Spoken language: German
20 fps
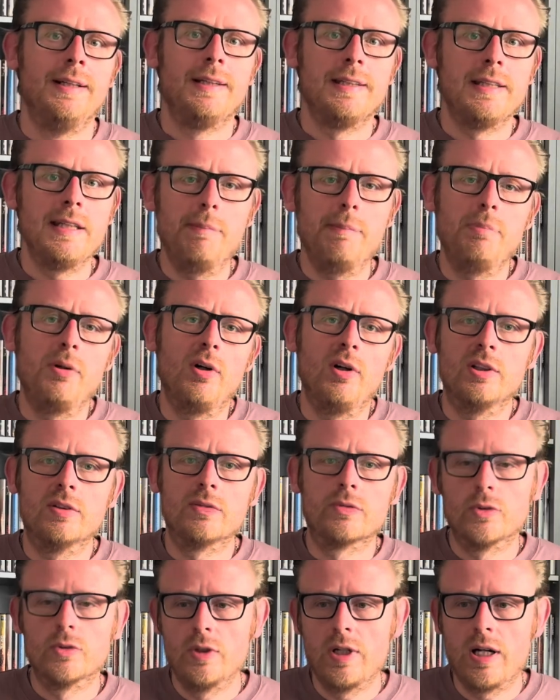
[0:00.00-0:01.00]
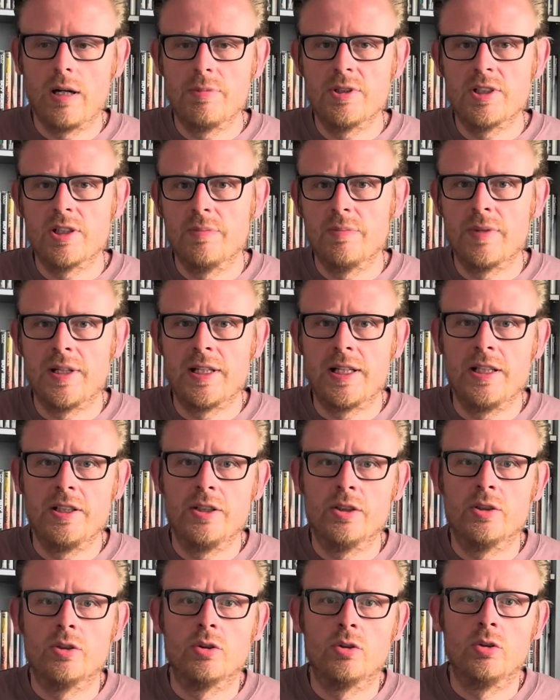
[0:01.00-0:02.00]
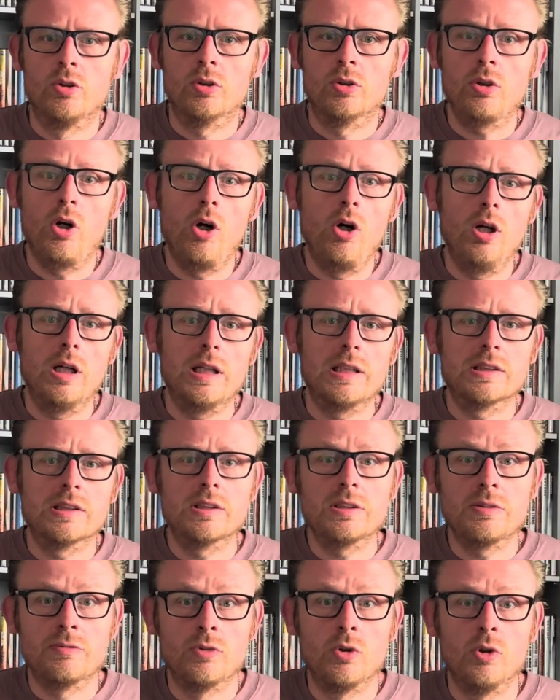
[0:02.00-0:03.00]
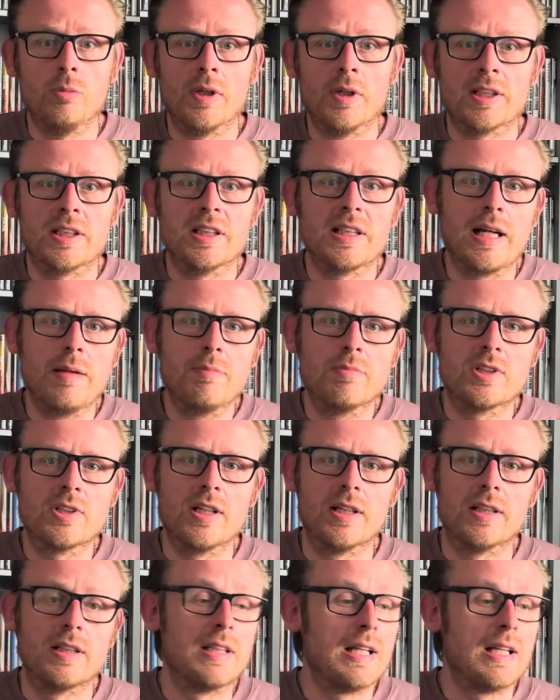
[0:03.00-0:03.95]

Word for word: Jep, heute früh habe ich in mein Handy geguckt. Oh, es ist ein Flohmarkt in Remscheid.